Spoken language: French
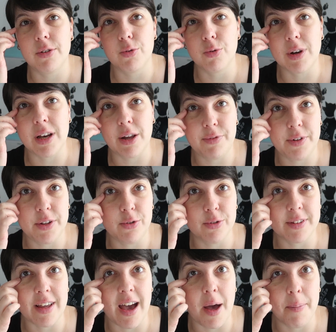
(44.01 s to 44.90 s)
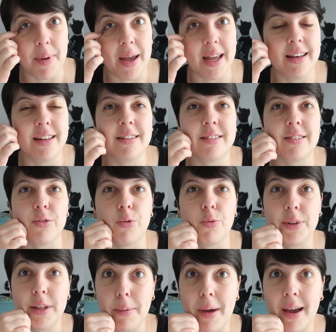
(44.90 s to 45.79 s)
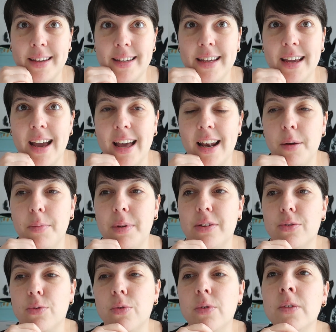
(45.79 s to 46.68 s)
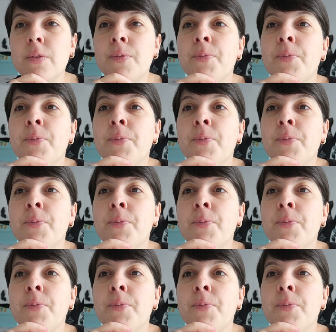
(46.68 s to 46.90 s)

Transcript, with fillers: donc la fille de Sarah, Maëlys, ont débarqué à la maison.